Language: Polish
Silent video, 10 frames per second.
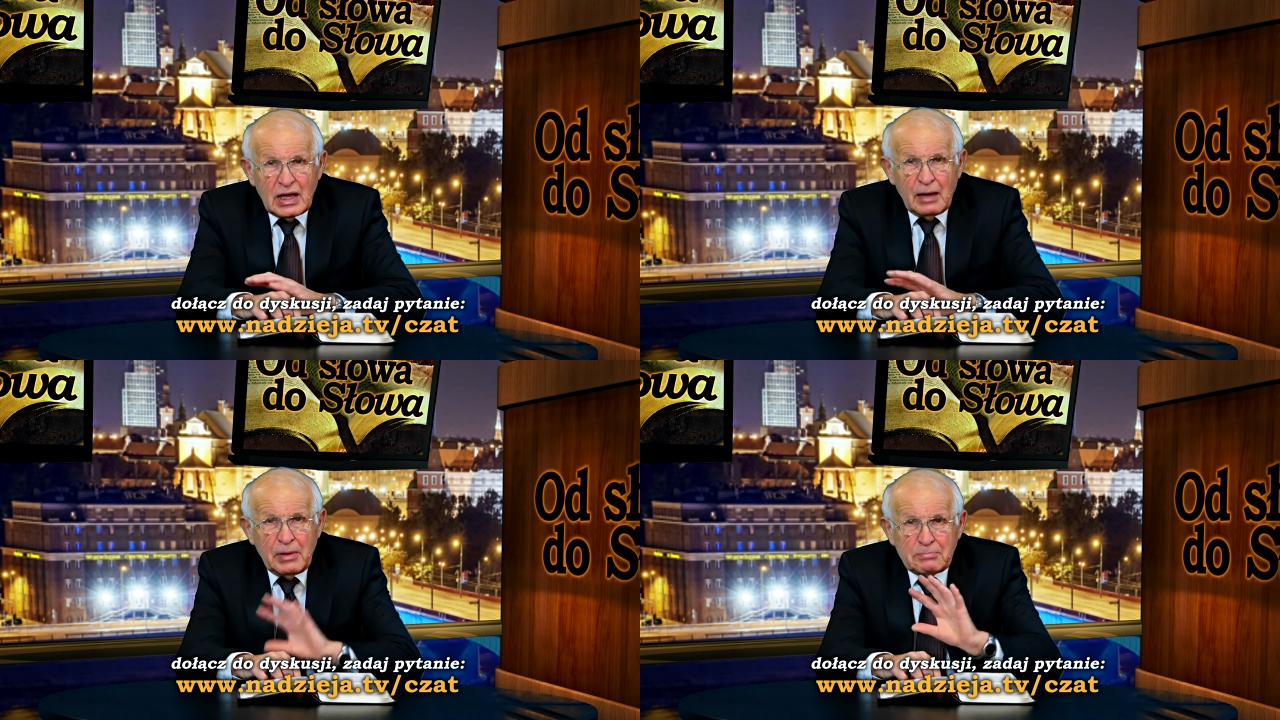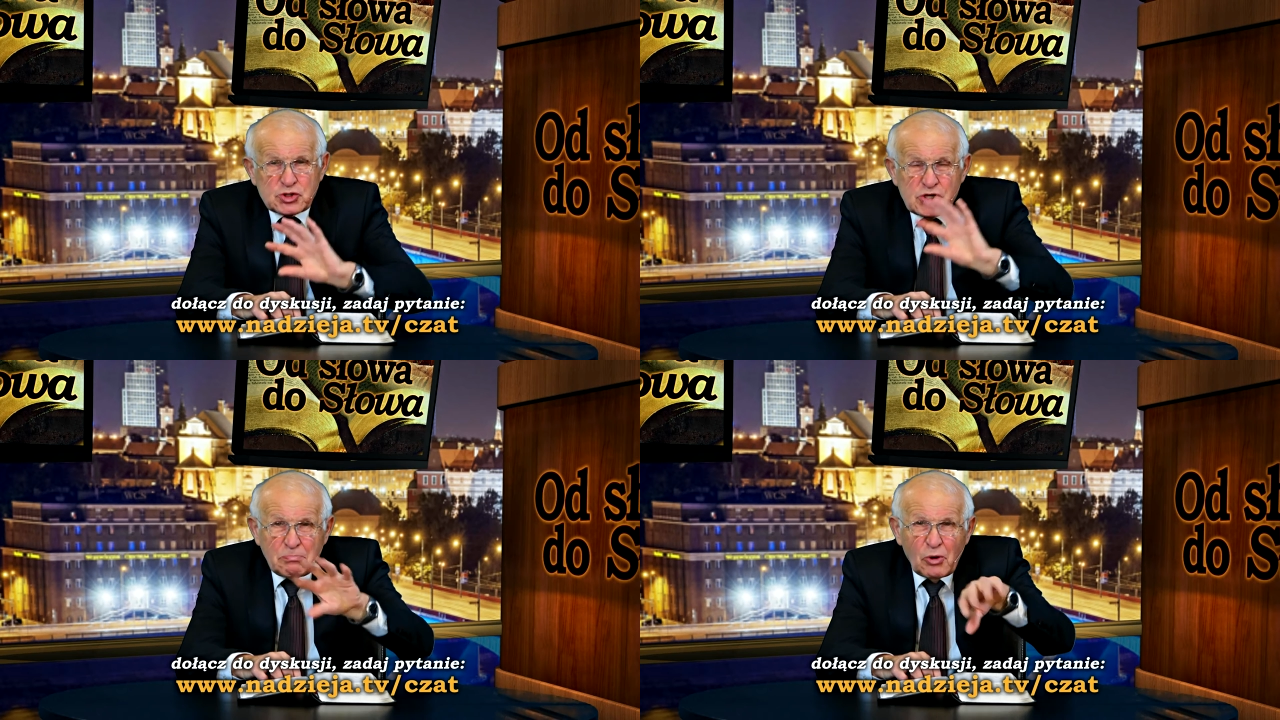aby
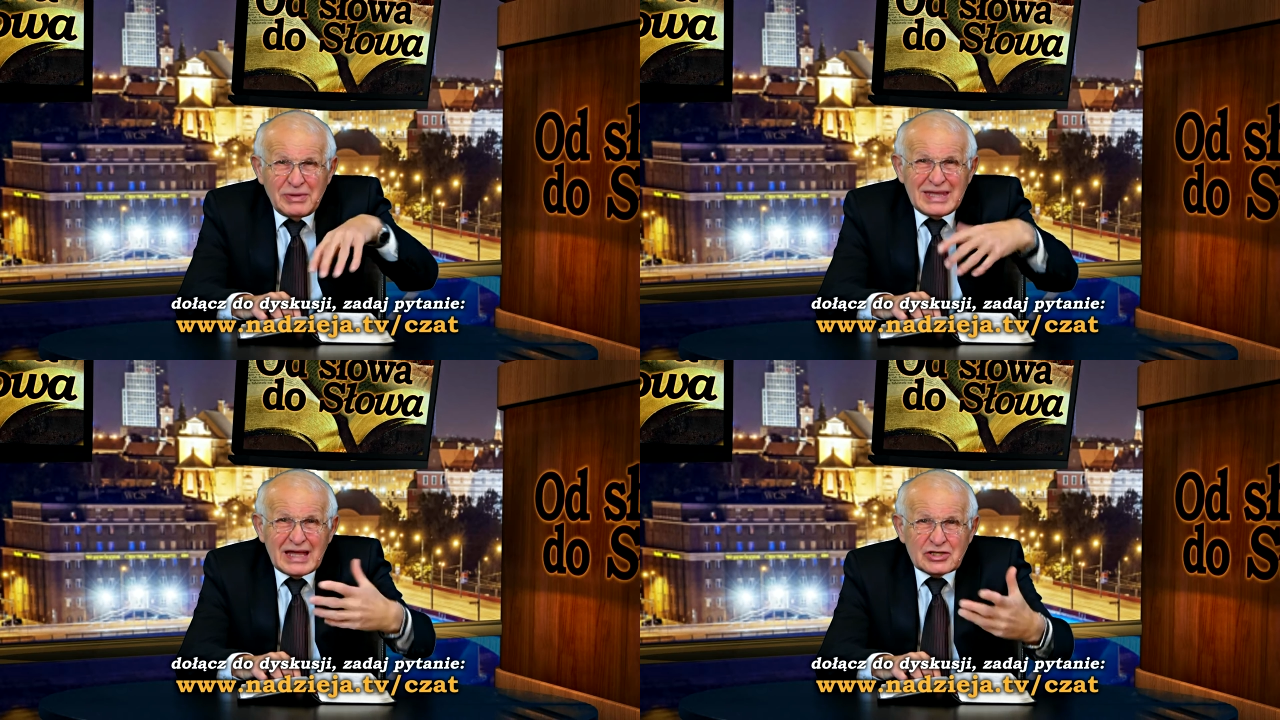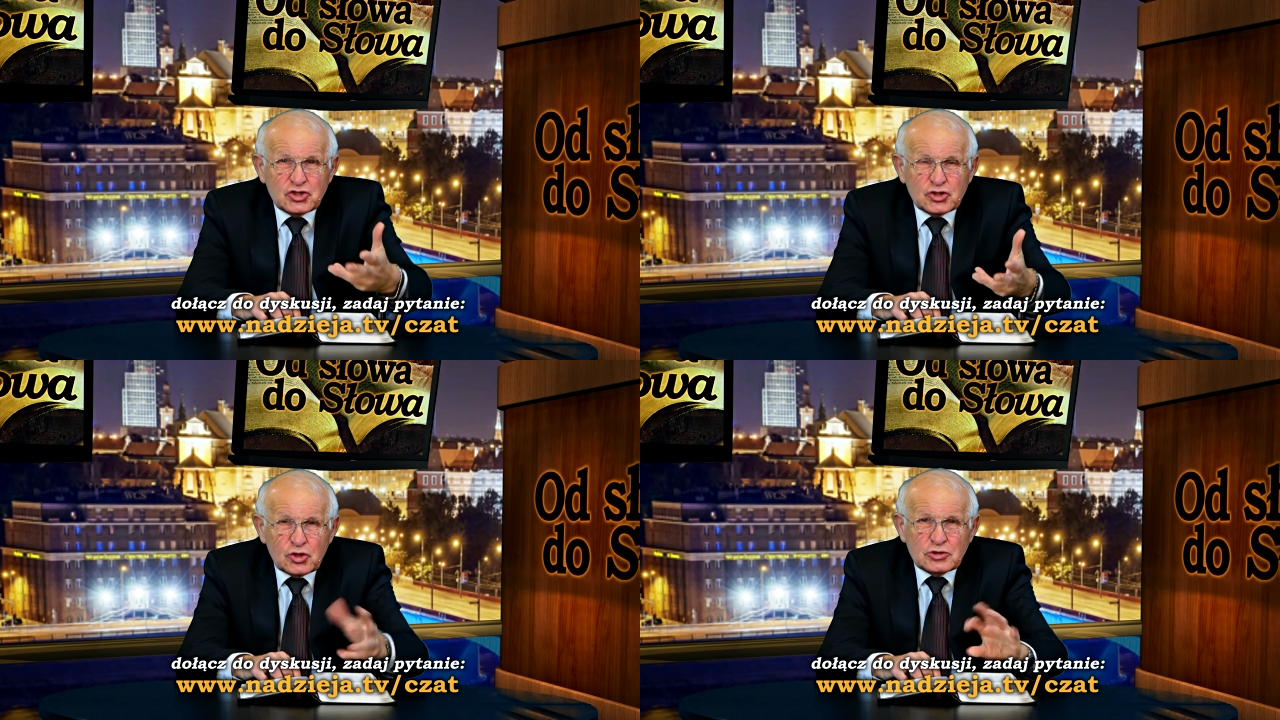
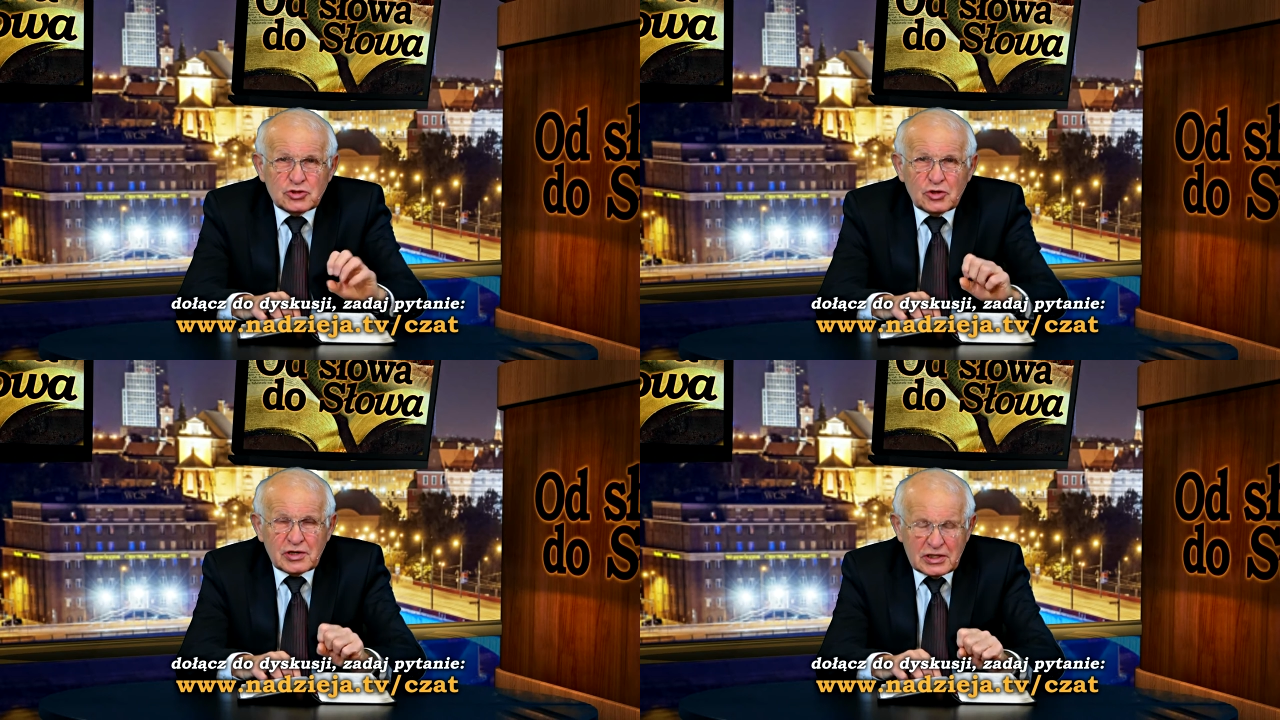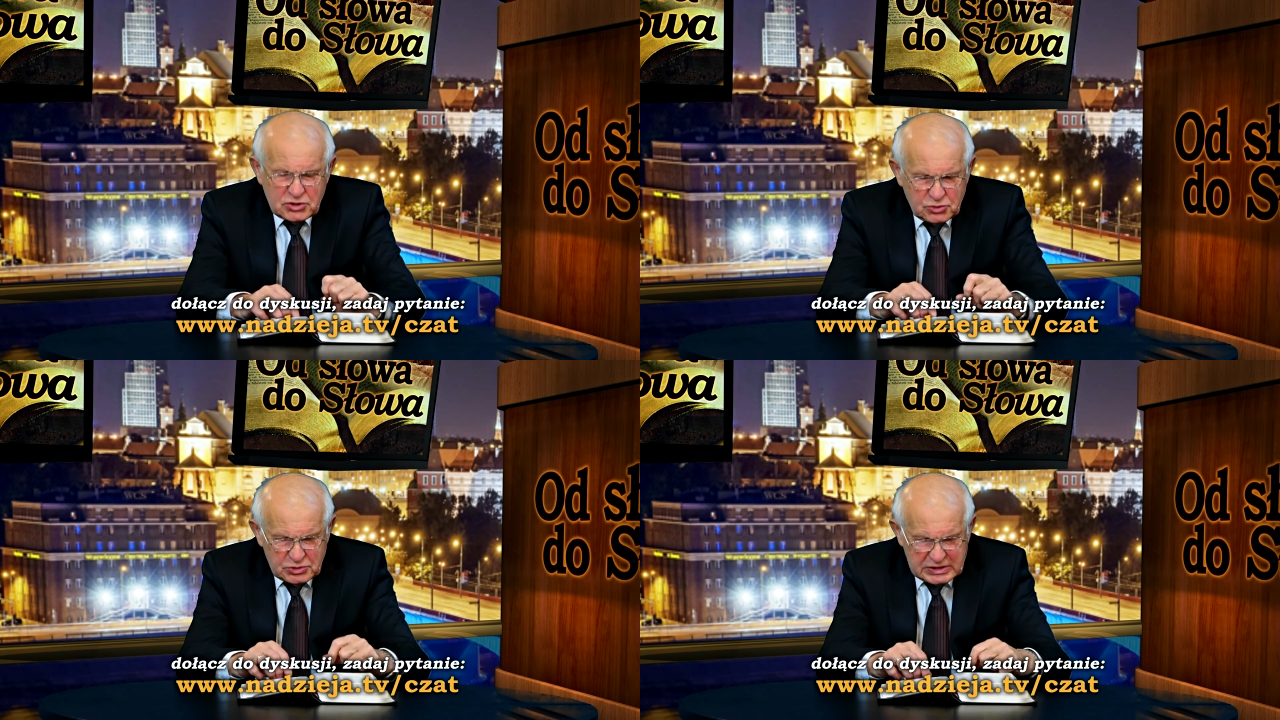przypominać to, co
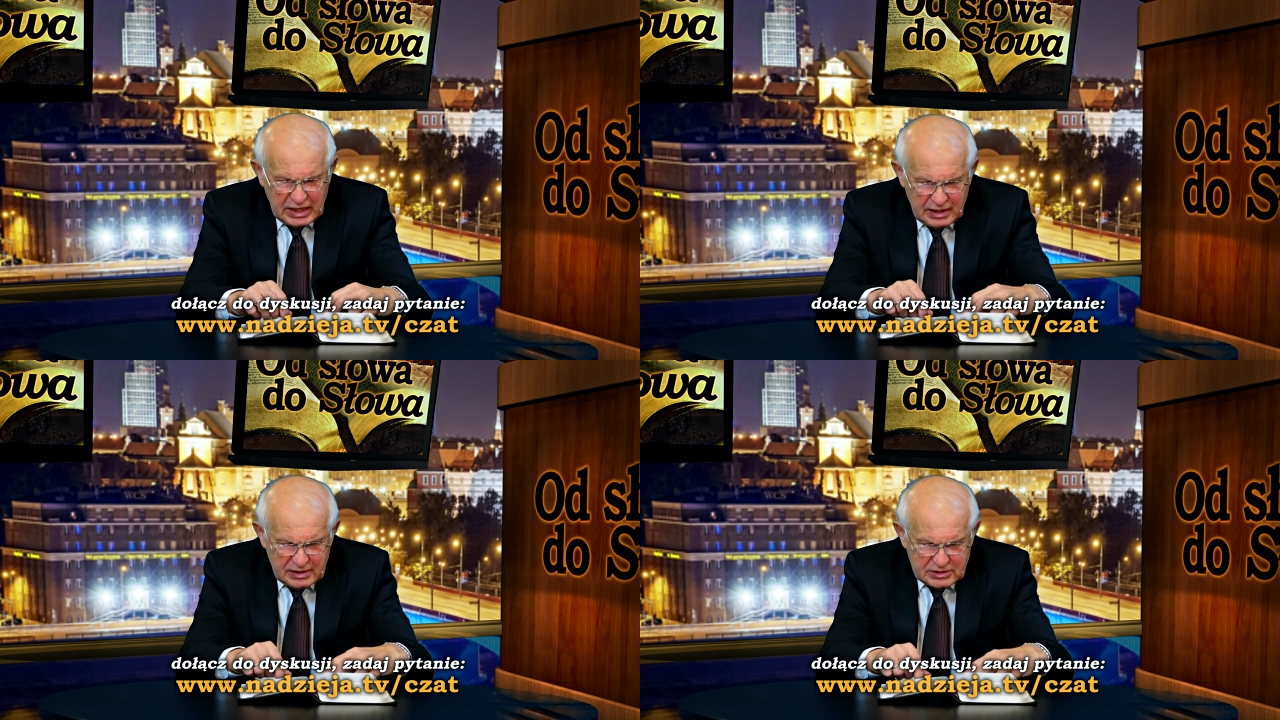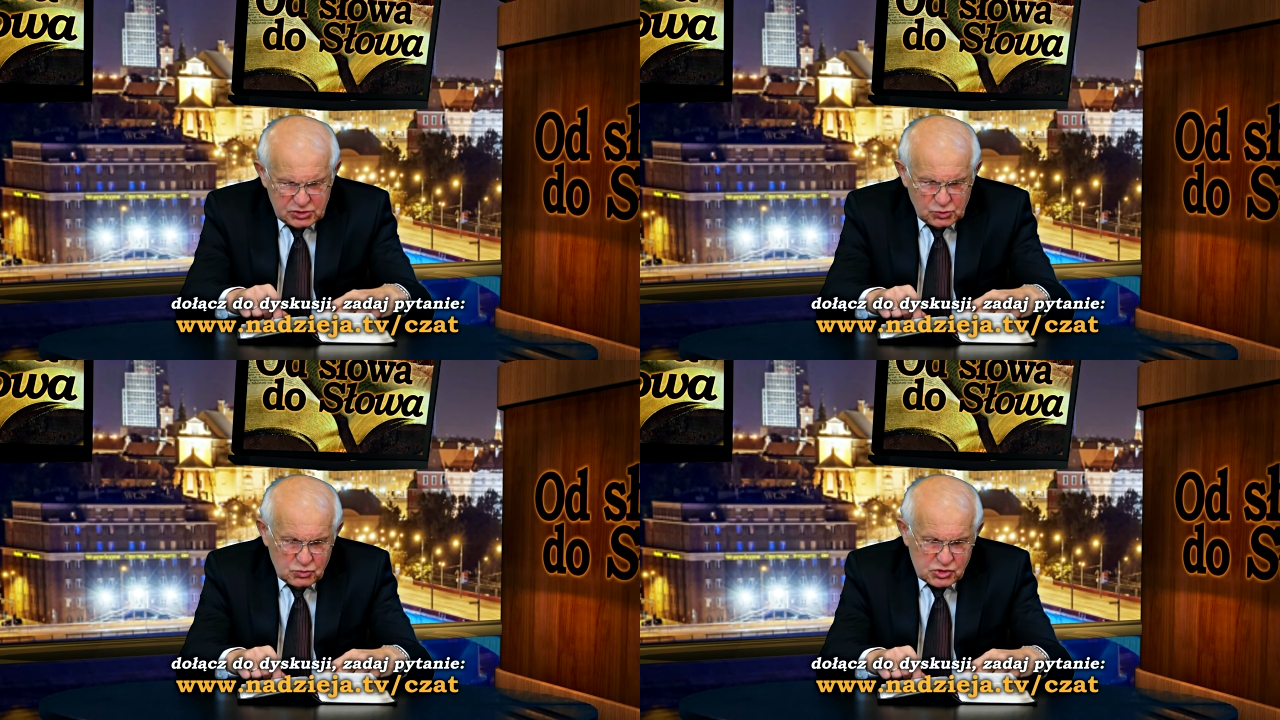Chrystus dla
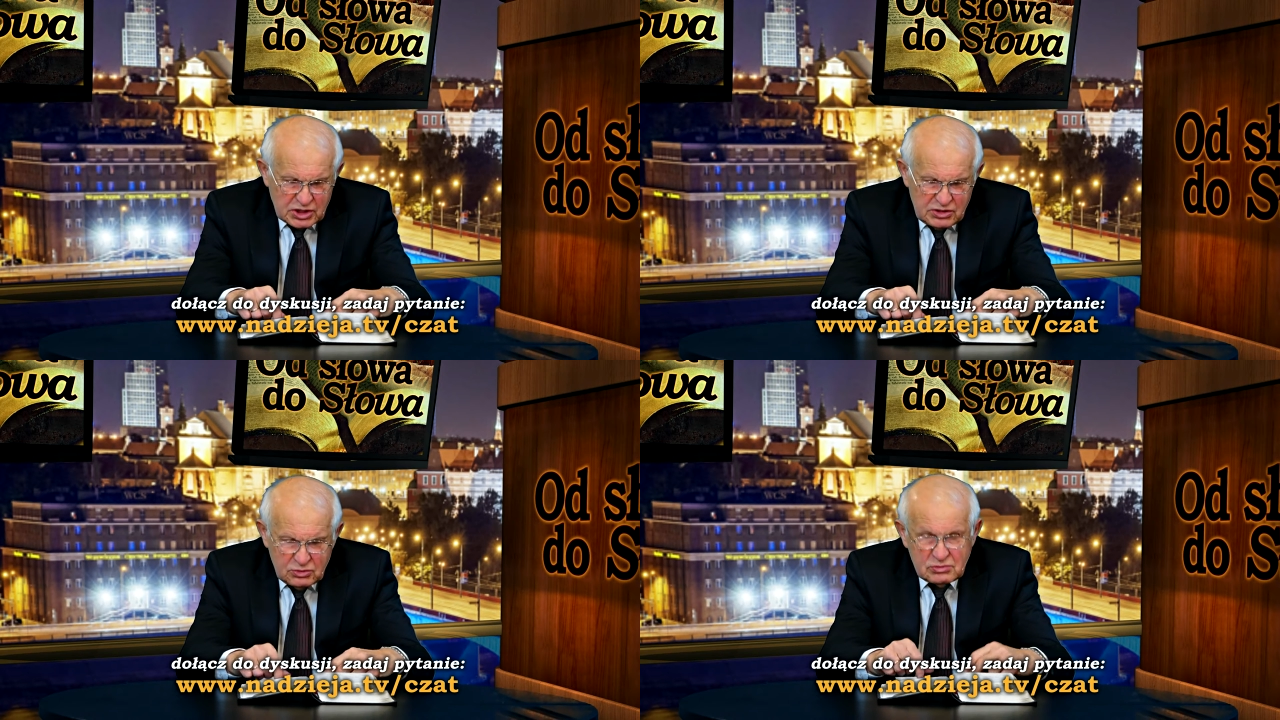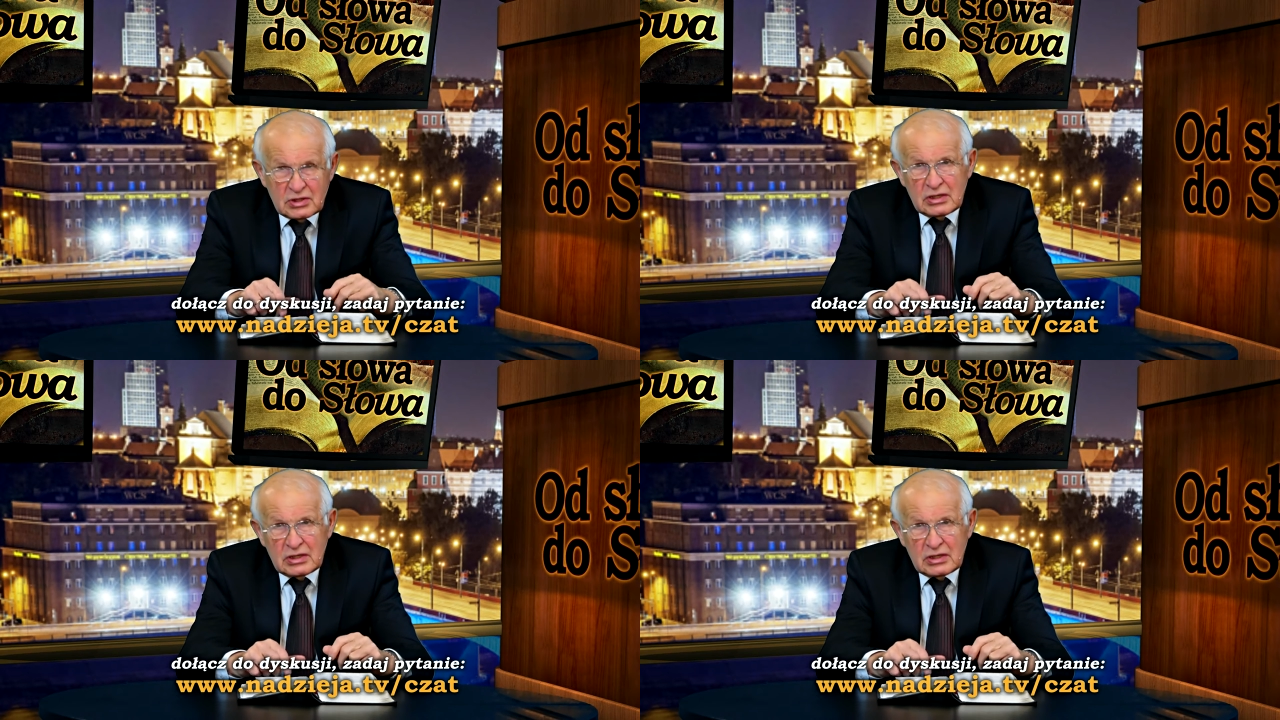nas uczynił,